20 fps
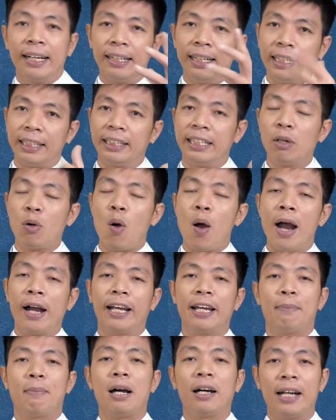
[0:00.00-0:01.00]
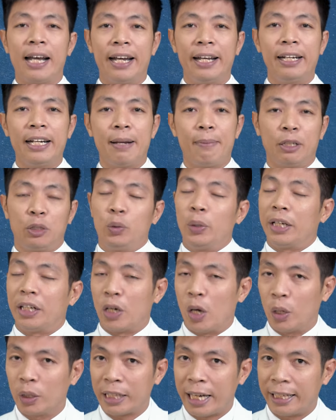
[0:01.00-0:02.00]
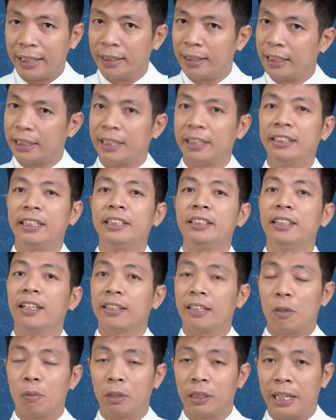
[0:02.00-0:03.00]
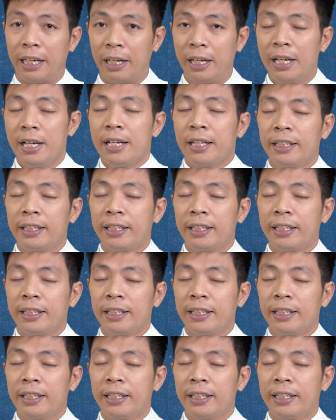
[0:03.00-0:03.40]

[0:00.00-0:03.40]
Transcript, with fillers: để tiêu hóa cái mỡ đấy để mà chuyển nó thành những cái chất dinh dưỡng trong cơ thể